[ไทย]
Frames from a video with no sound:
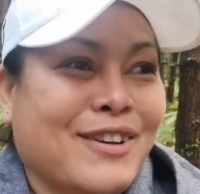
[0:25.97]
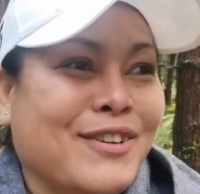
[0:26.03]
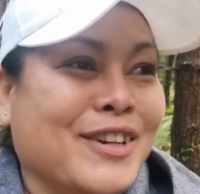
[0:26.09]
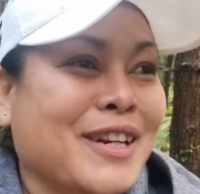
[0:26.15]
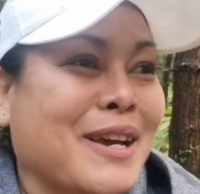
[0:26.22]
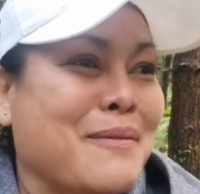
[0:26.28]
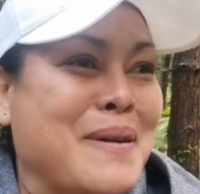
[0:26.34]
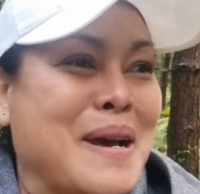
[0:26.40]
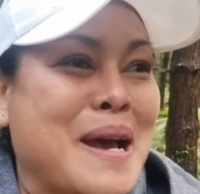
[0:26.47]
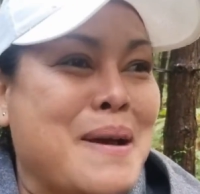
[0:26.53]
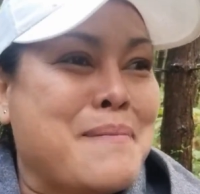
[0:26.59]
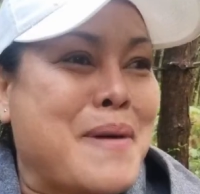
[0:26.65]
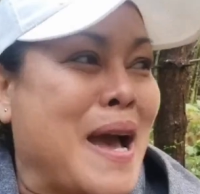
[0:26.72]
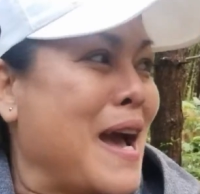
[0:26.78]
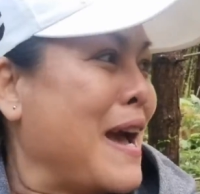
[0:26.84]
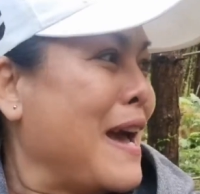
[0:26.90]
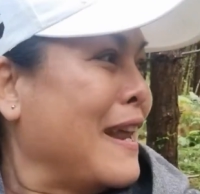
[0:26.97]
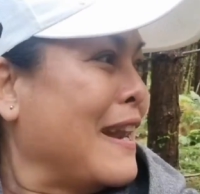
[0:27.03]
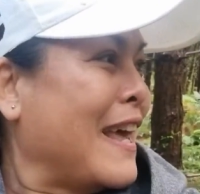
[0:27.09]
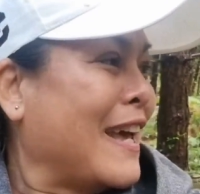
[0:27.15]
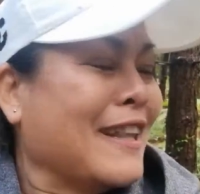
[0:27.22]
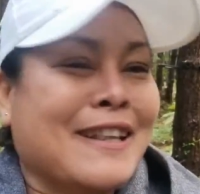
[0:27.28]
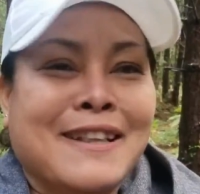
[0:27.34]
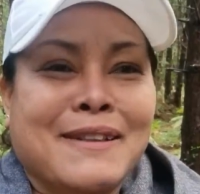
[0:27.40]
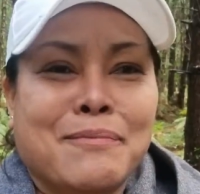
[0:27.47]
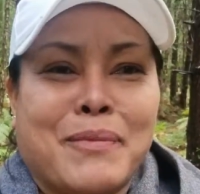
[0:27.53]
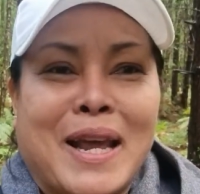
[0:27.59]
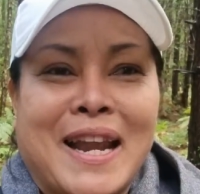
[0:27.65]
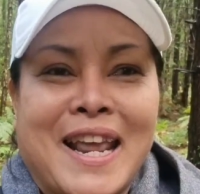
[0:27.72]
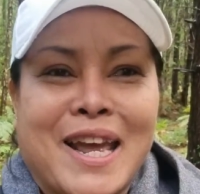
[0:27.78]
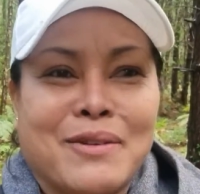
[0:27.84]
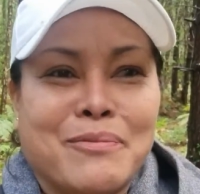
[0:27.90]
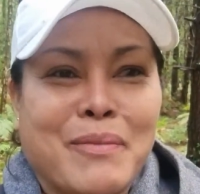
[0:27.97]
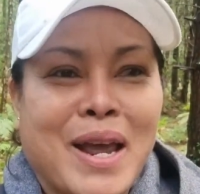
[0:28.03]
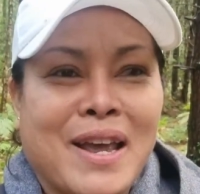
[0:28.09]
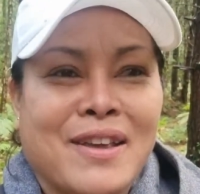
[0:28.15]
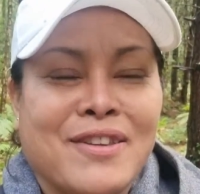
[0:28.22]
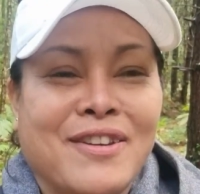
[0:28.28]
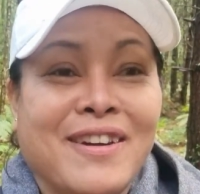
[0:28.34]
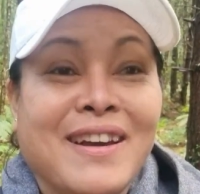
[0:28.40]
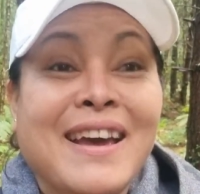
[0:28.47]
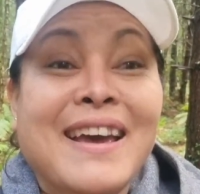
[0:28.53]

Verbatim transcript: คนกับผ้าหมาแลนไปแลนมาอยู่